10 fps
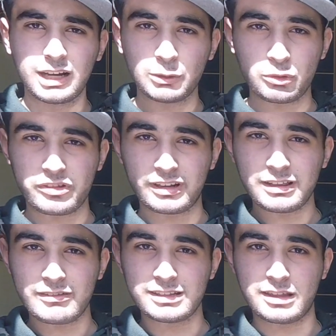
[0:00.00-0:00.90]
L'autostrada
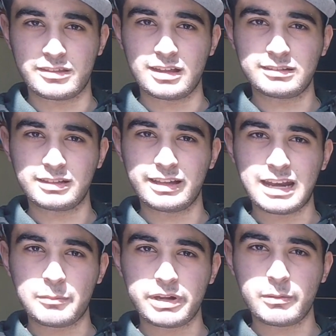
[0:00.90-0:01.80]
27 è
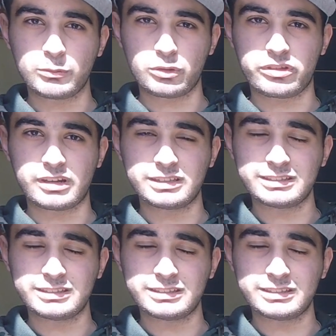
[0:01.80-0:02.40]
la prima autostrada